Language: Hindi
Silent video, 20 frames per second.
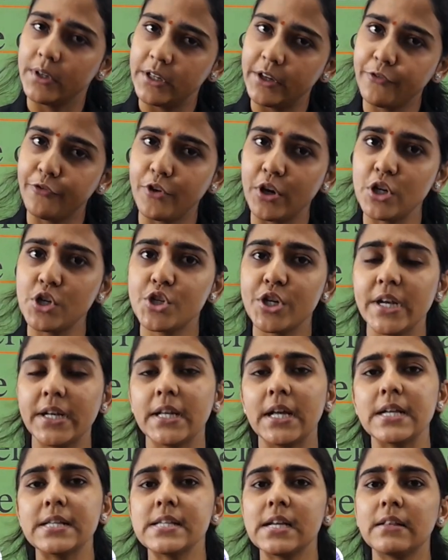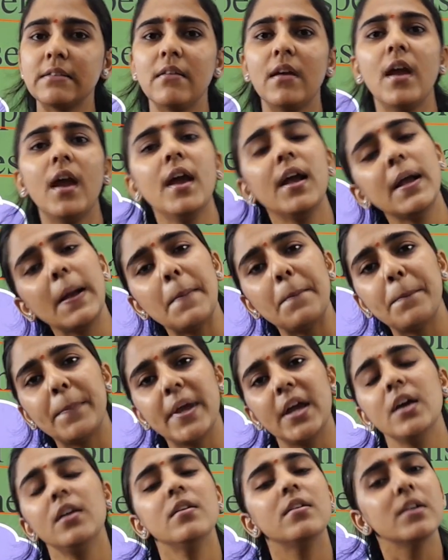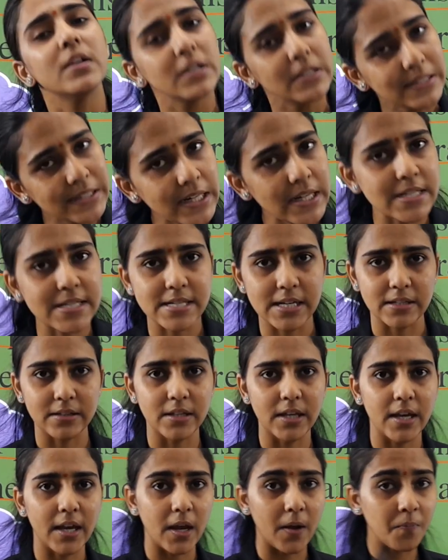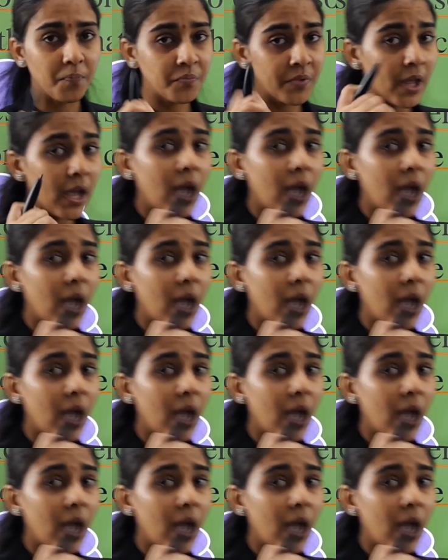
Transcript: डिफ्रेंशिएट कर सकते हैं कंपेयर कर सकते हैं